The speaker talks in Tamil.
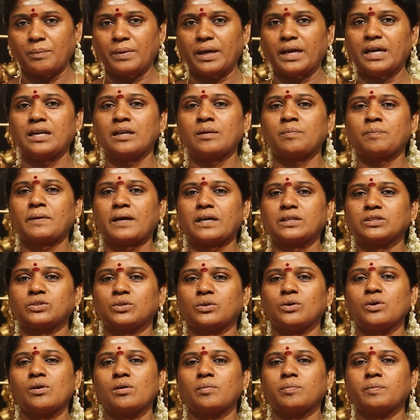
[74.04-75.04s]
மேலே
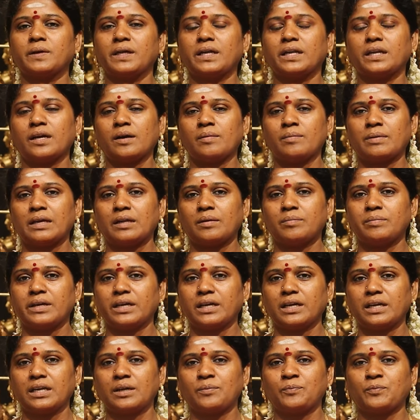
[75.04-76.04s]
பார்த்தோம் அப்படின்னா மலை
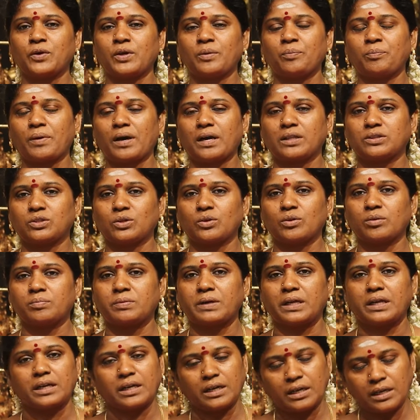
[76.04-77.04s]
மேலே போய் பார்த்தோம்
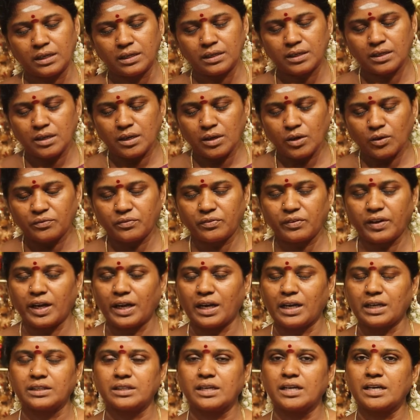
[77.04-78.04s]
அப்படின்னா
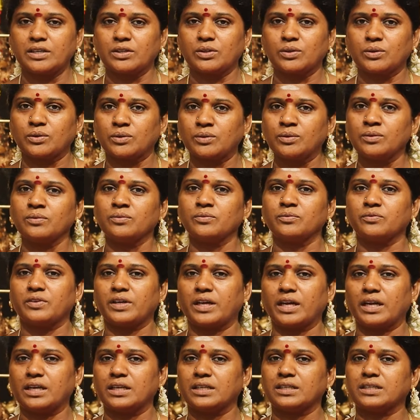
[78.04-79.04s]
வேல் தான் இருக்கும்
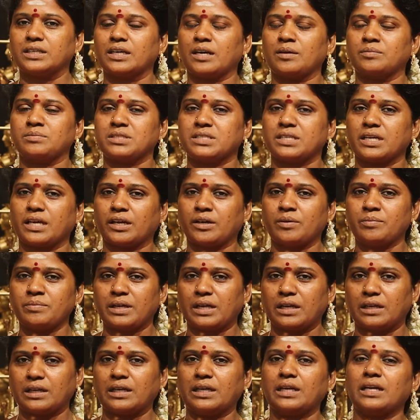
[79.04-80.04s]
வேலுக்கு அபிஷேகம்
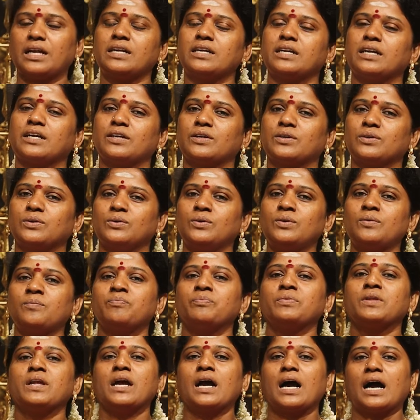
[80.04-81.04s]
எல்லாம் நடக்கும்
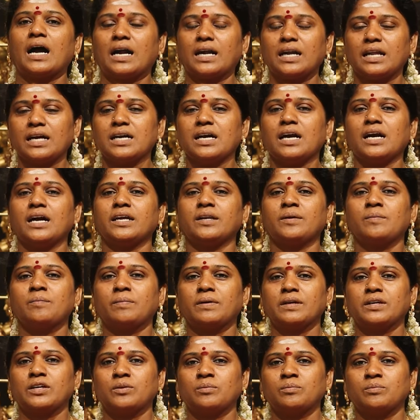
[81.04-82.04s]

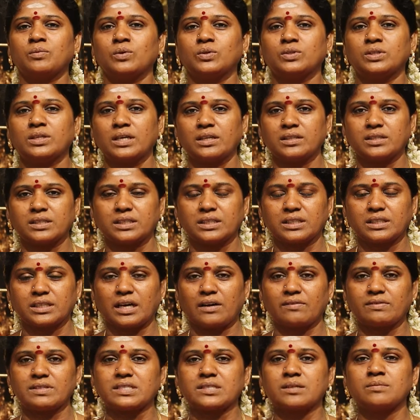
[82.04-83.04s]
அலங்காரம் பண்ணும்போது அதுக்கு
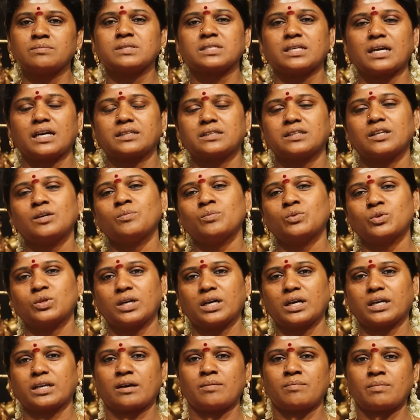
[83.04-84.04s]
கவசம் சாத்தி
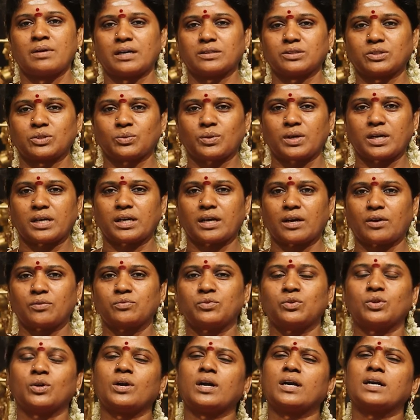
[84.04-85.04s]
முருகராக மாற்றுவாங்க
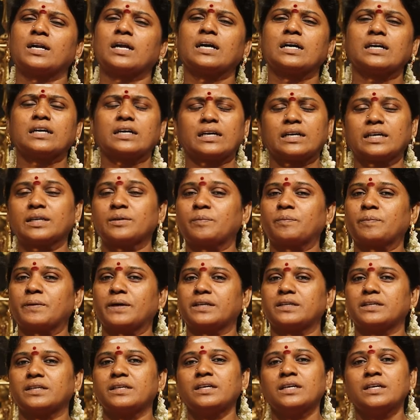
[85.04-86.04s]
அவ்வளோ அழகாக
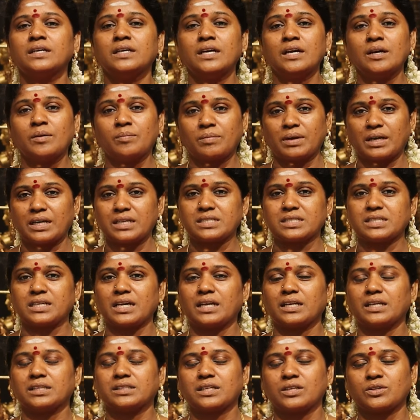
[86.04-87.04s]
இருப்பார்
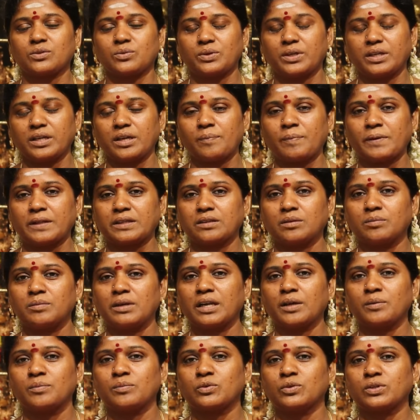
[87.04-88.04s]
மலேசியாவில் இருக்கக்கூடிய
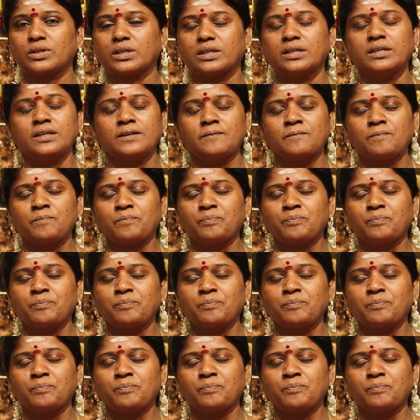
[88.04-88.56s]
பத்துமலை முருகன்